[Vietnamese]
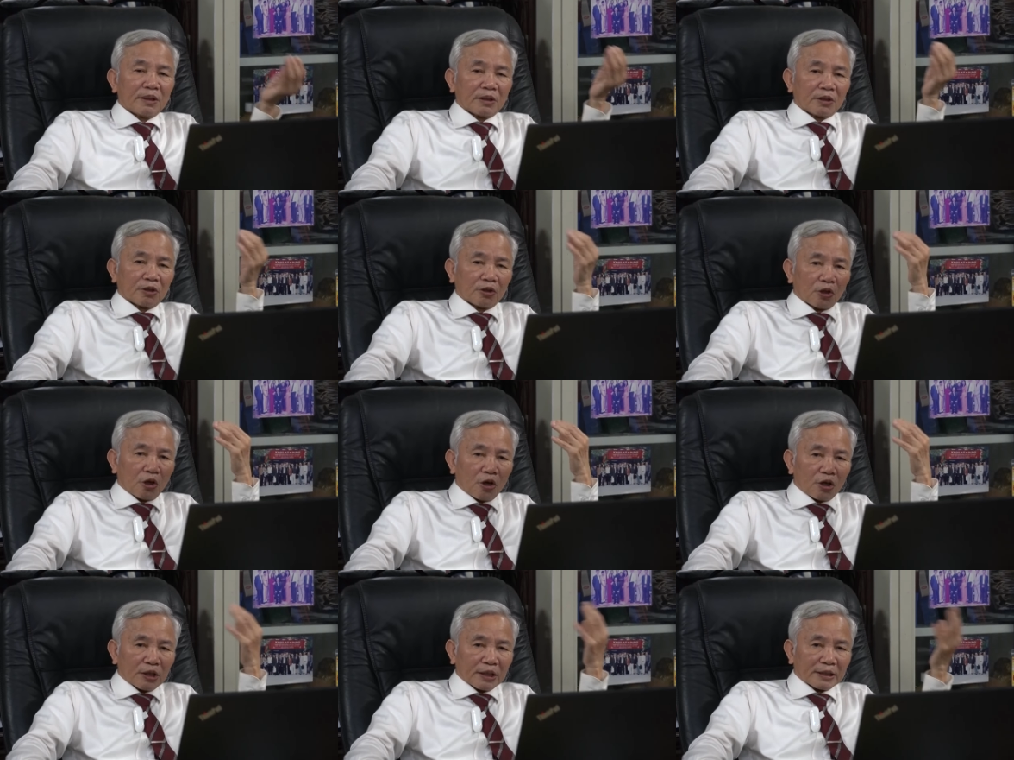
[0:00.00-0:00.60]

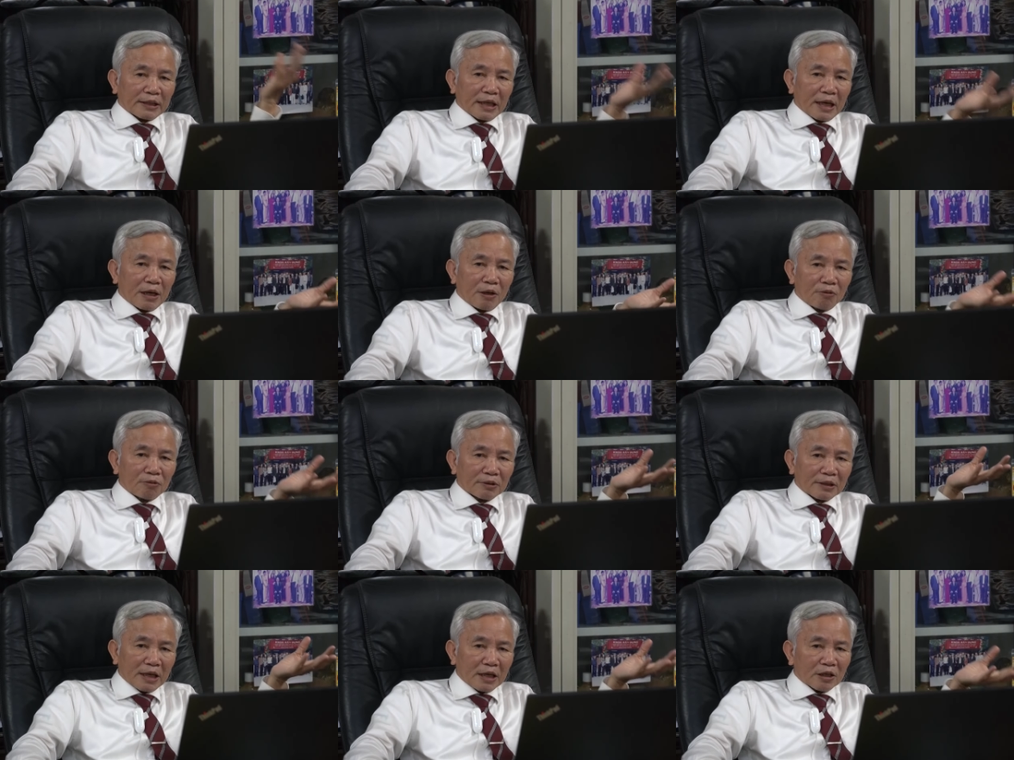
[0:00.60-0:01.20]
do người ta
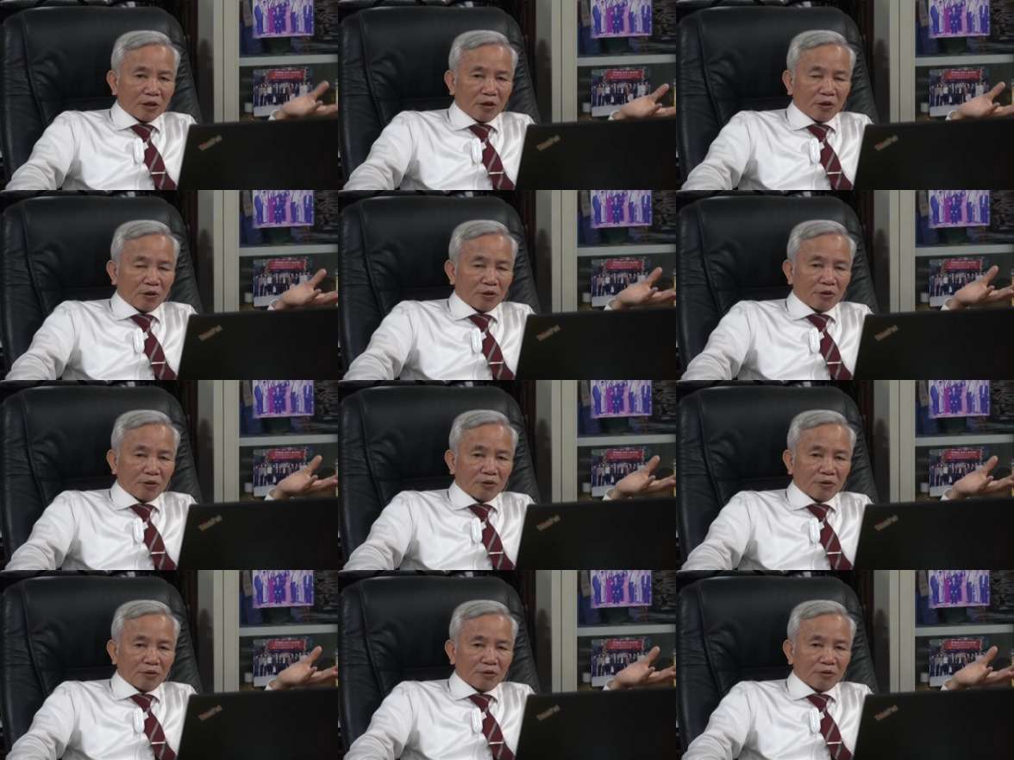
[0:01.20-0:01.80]
không giác ngộ
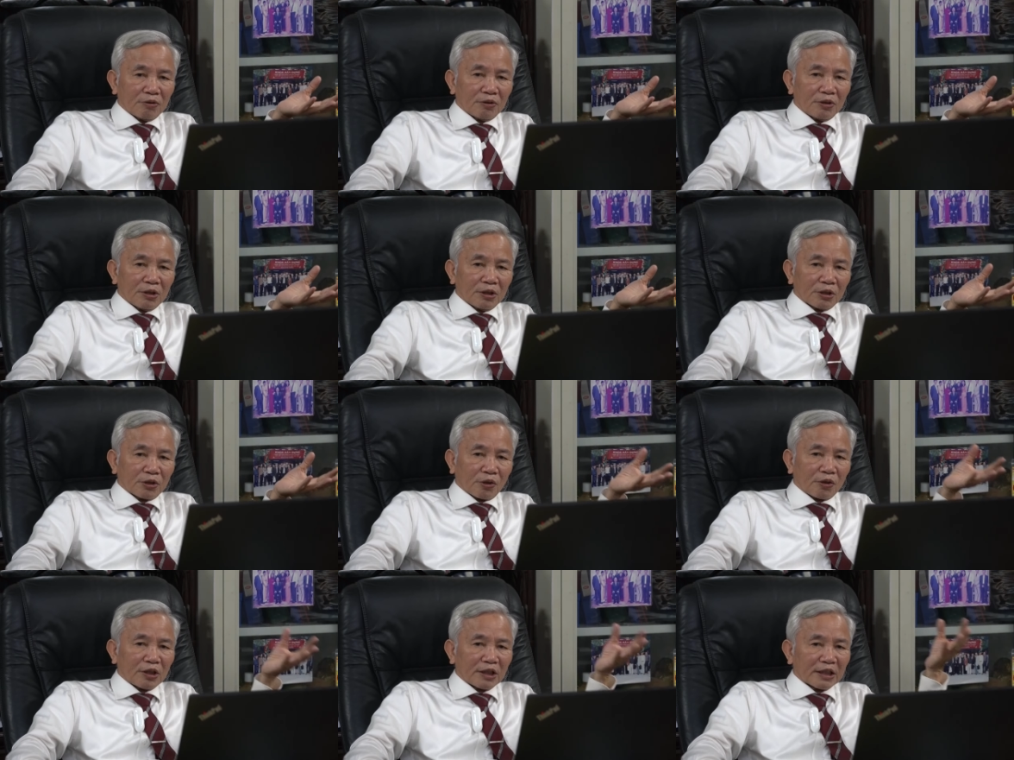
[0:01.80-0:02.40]

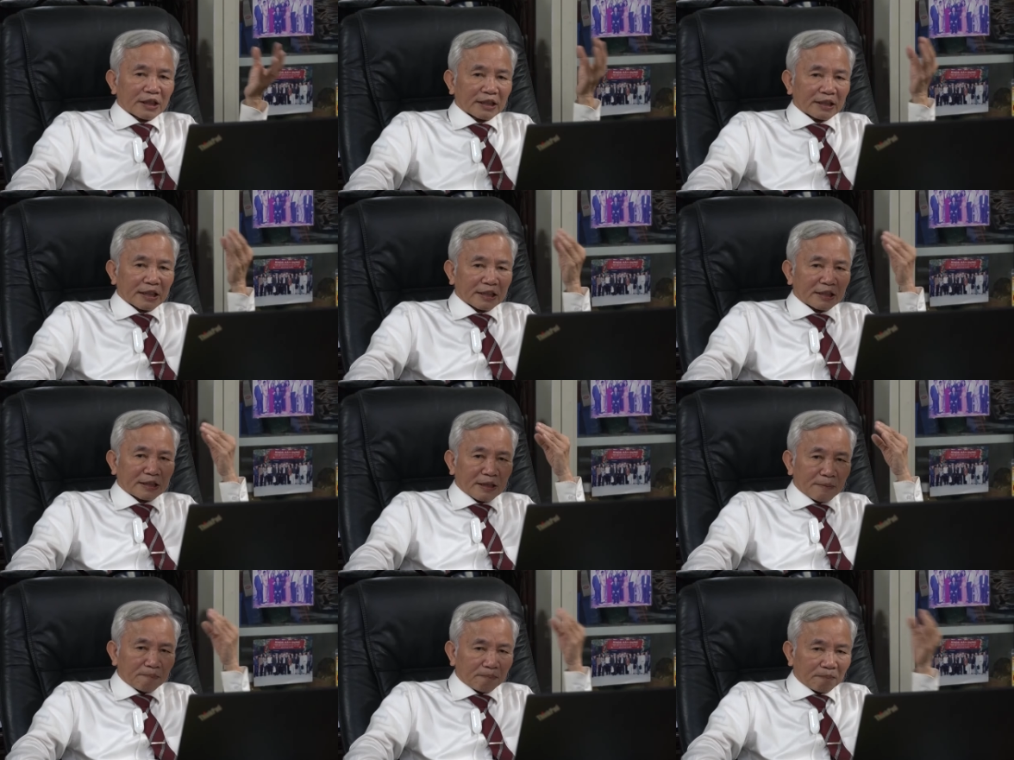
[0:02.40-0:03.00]
cho nên người ta
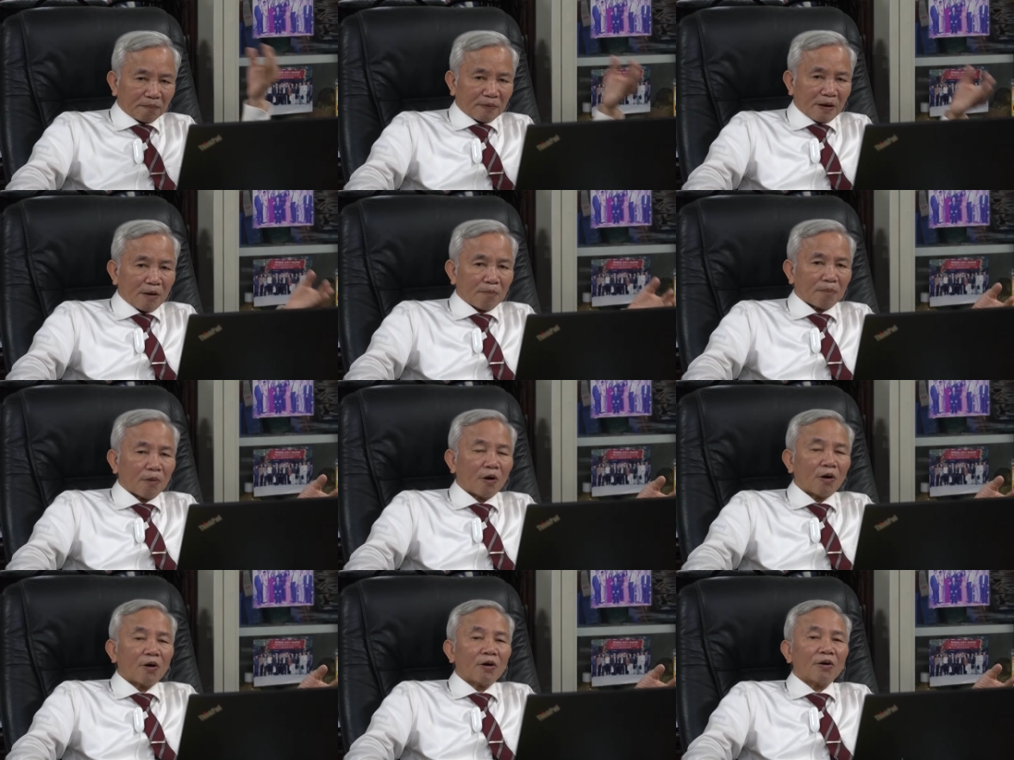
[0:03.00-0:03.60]
chấp vào
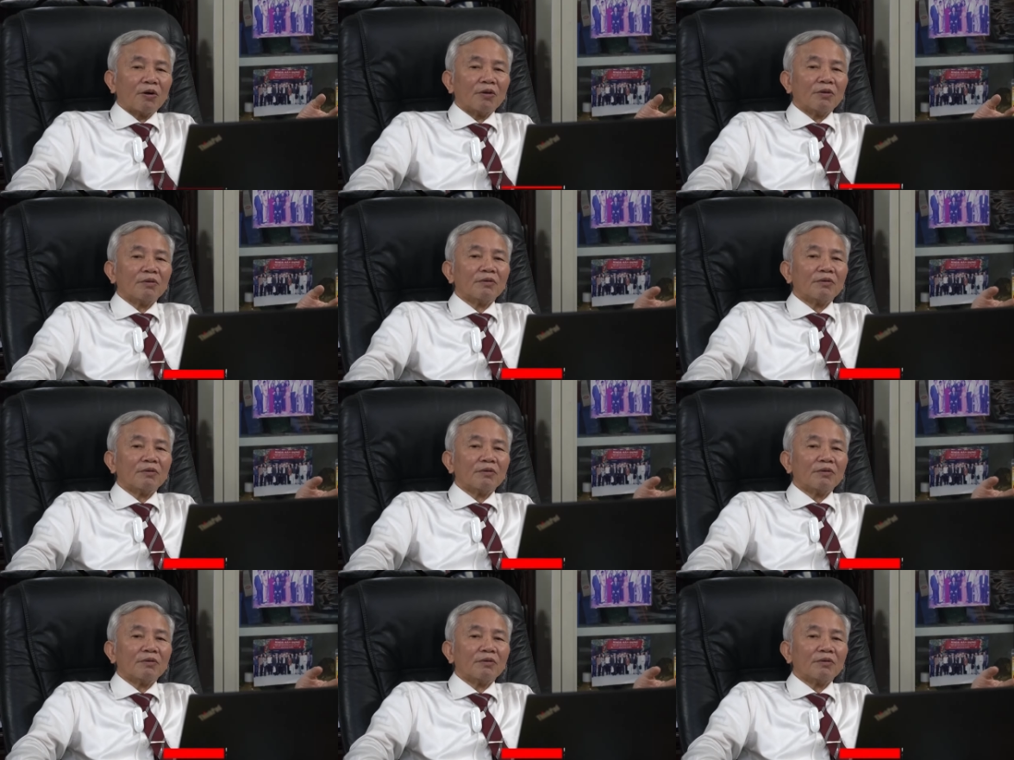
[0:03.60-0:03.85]
mộ